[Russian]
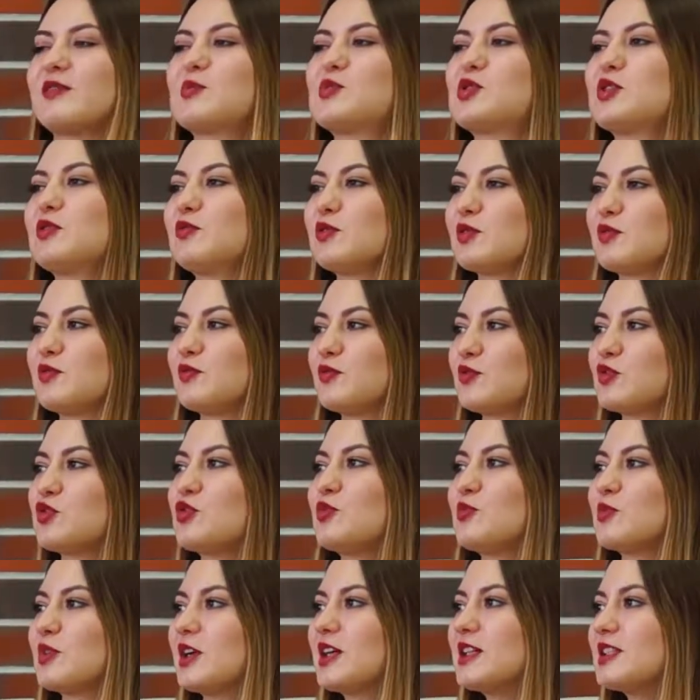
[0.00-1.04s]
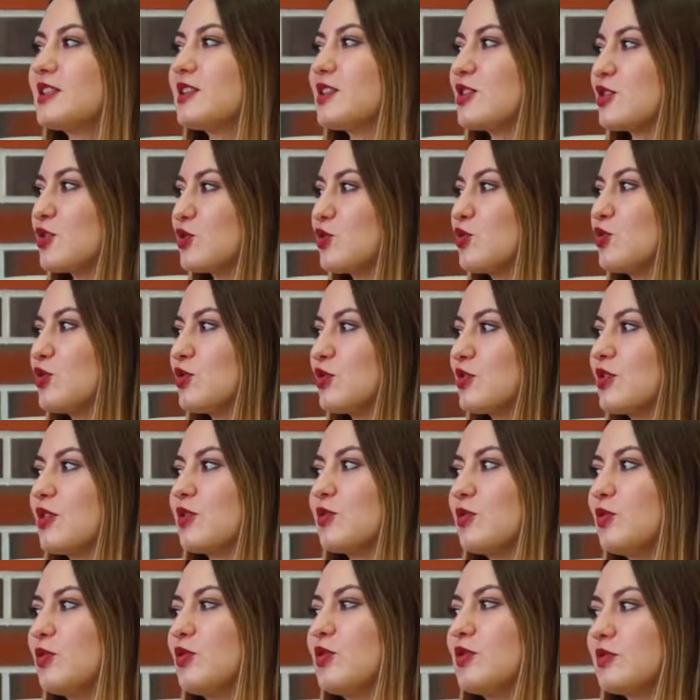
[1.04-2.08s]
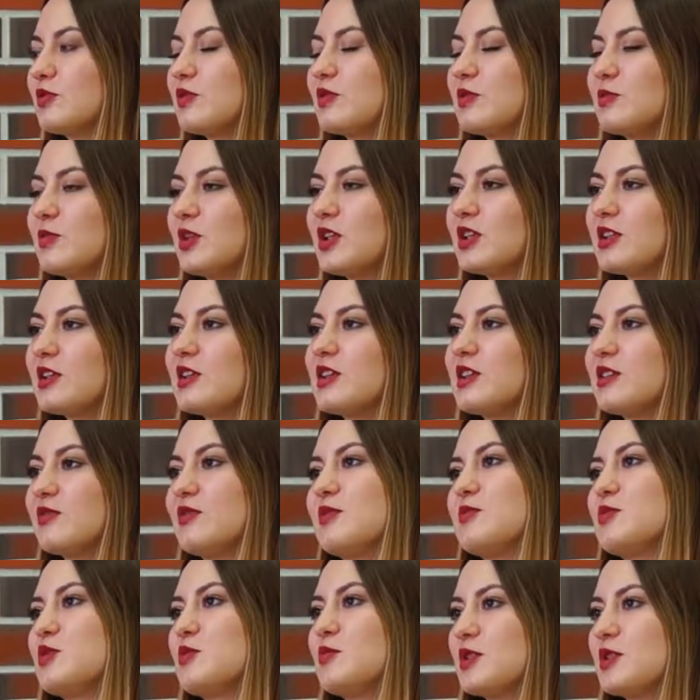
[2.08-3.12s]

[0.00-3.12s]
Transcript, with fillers: Вообще вот в чем разница, что это такое, имеет ли это вообще